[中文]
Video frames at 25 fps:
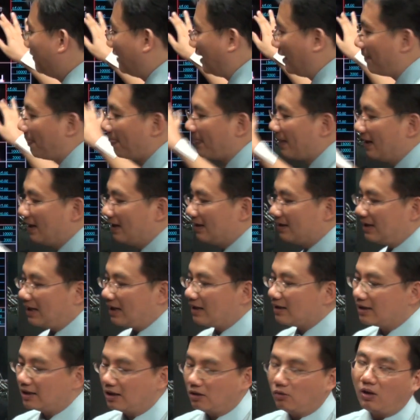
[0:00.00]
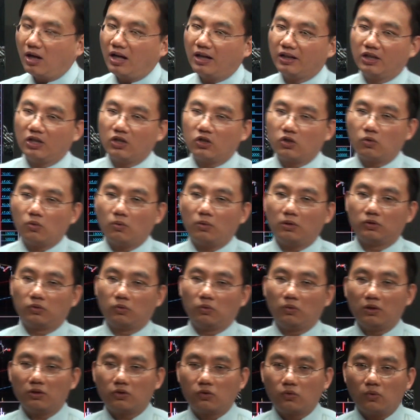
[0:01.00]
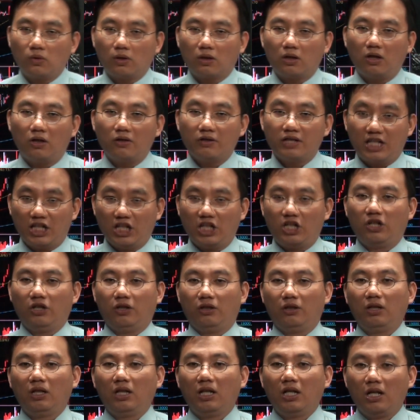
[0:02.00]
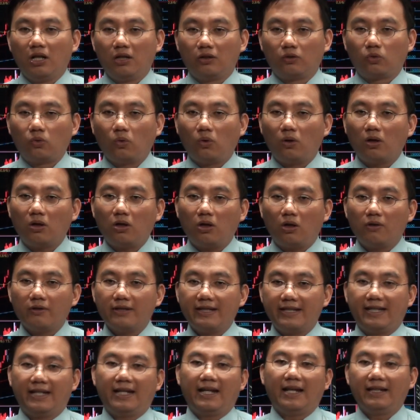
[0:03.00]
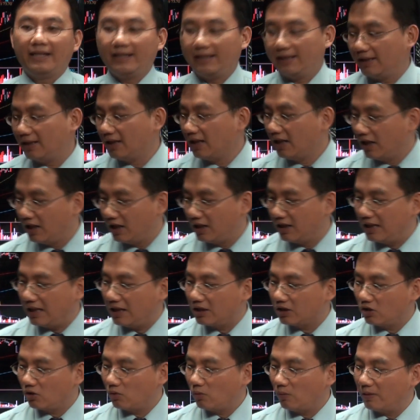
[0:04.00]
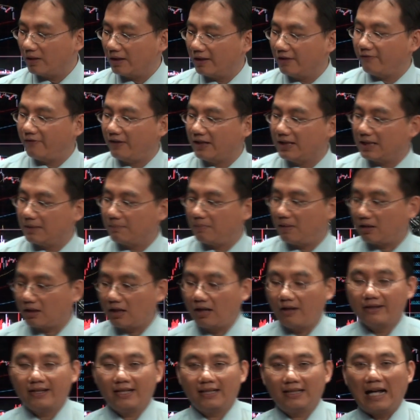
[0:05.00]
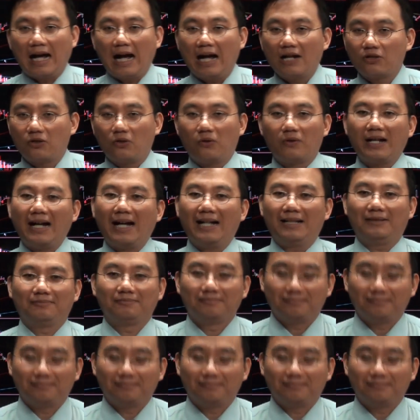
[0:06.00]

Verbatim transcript: 方，这样子的话，你做多做空其实。多空皆宜。以上就是我的分析报告，谢谢大家收看。